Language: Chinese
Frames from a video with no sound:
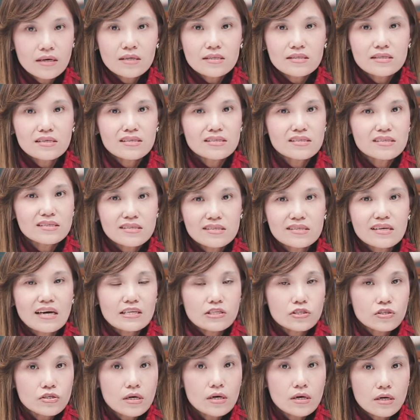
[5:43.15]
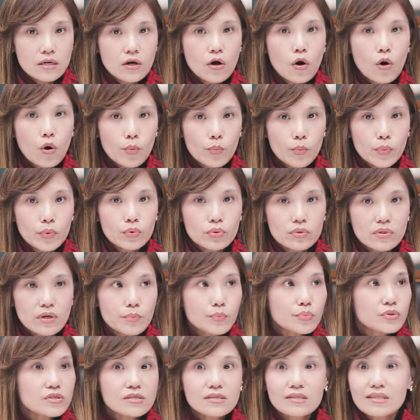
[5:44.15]
这个自然是很恐怖的，
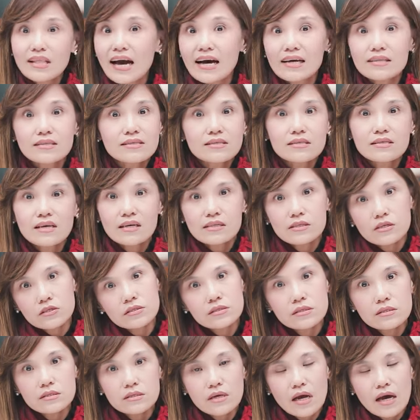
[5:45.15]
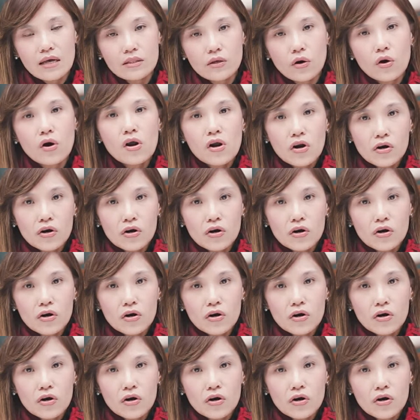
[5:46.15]
不是大自然的自然哦，